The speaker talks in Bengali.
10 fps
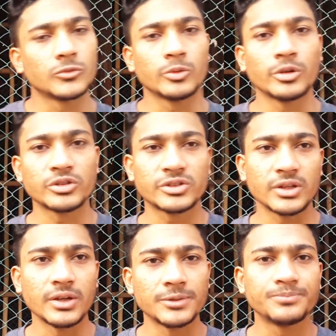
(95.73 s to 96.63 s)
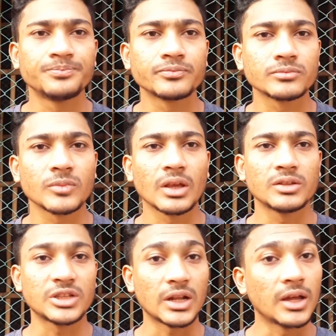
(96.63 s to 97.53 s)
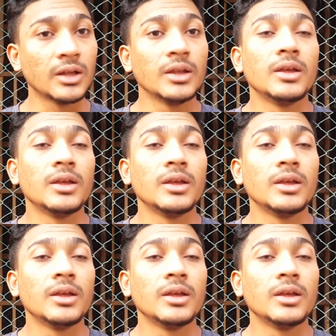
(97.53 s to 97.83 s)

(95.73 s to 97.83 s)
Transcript: তো বিবর্ষ যারা